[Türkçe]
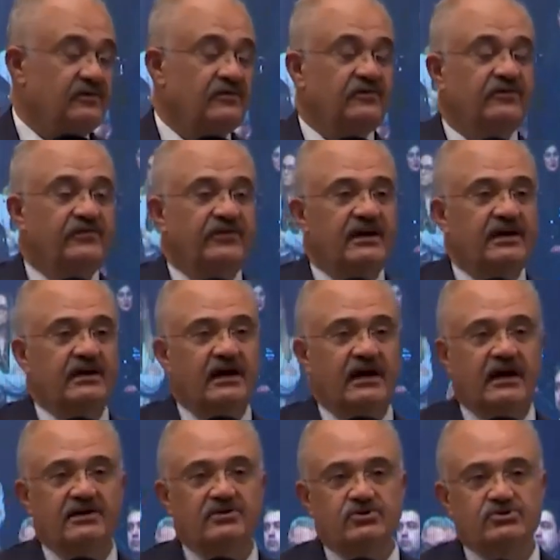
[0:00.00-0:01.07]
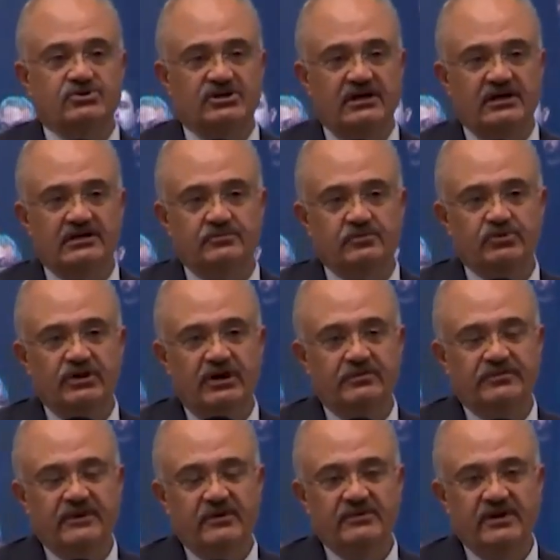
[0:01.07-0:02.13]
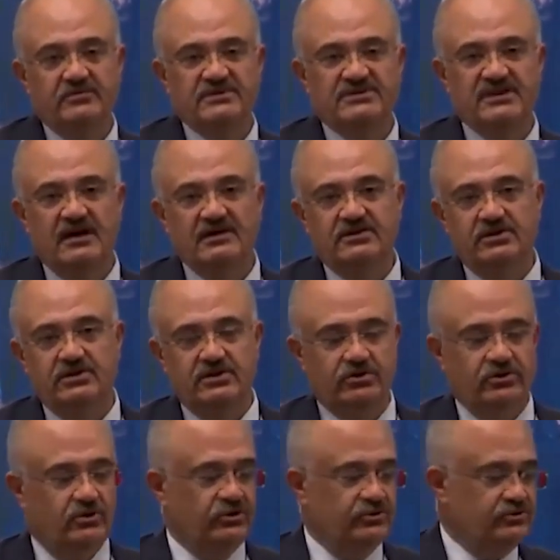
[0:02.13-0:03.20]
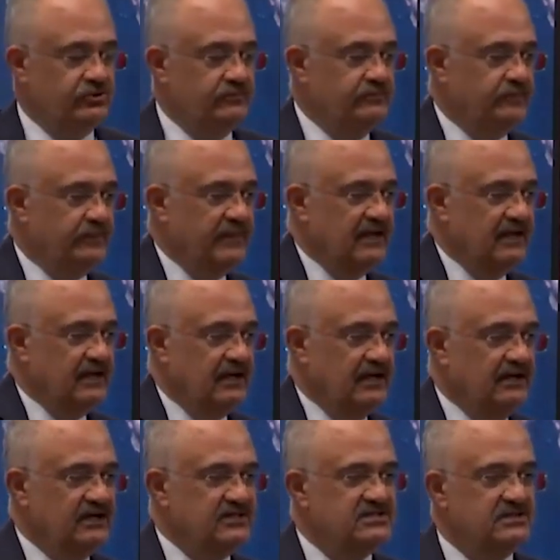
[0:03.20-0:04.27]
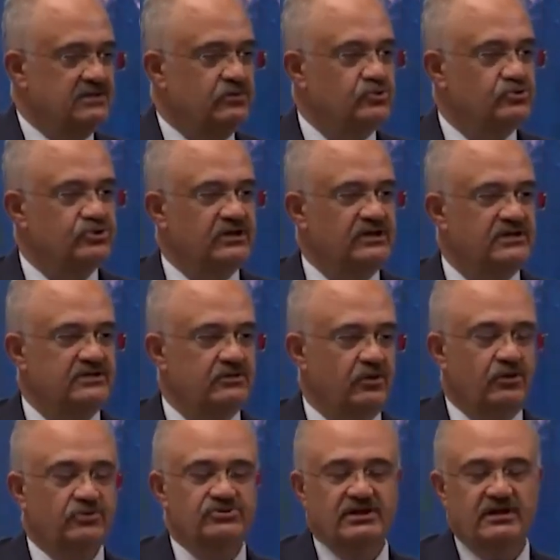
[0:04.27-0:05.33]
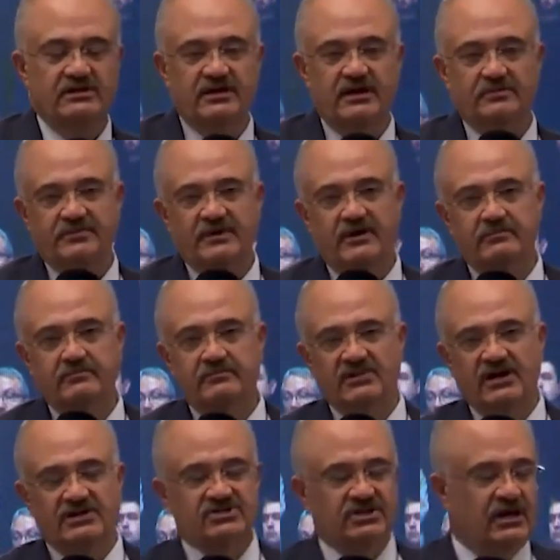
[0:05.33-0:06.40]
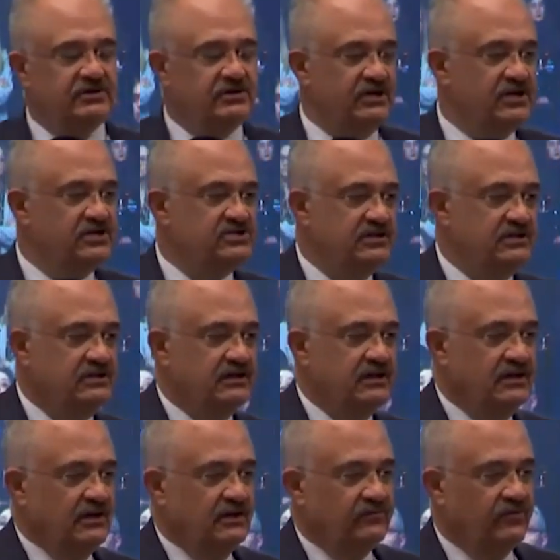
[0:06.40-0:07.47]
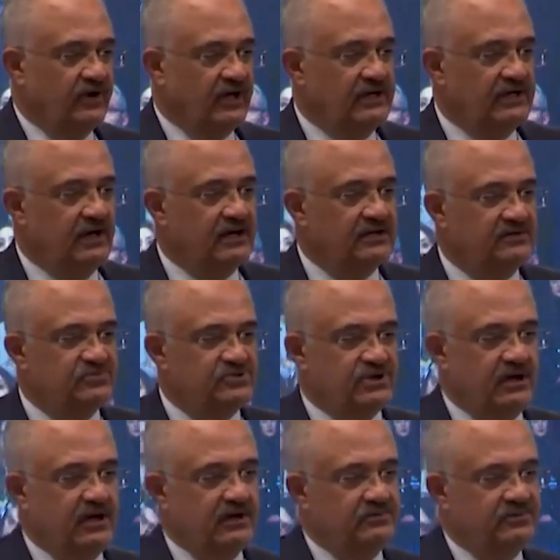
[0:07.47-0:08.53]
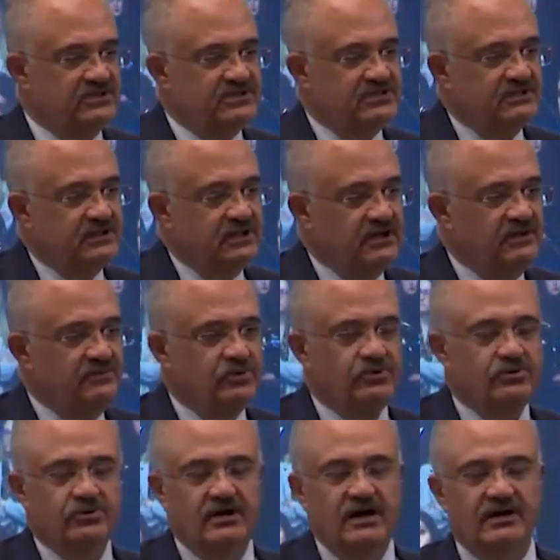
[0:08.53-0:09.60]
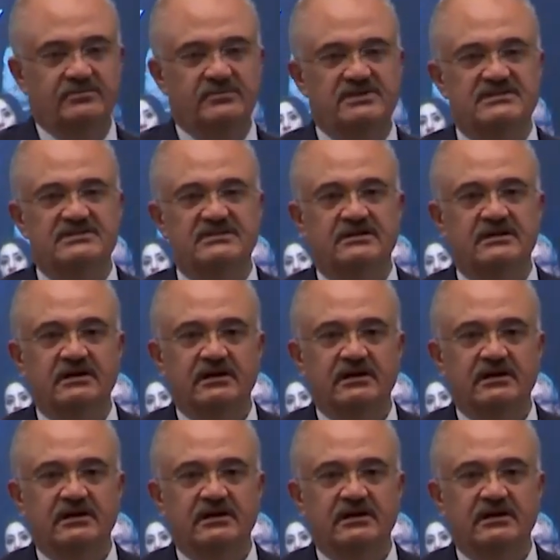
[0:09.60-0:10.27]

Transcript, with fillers: Ve en güzeli bu depremde bizatihi gördüm. Elazığ 3 yıl önce deprem yaşadığı için vali yardımcılarımız, il müdürlerimiz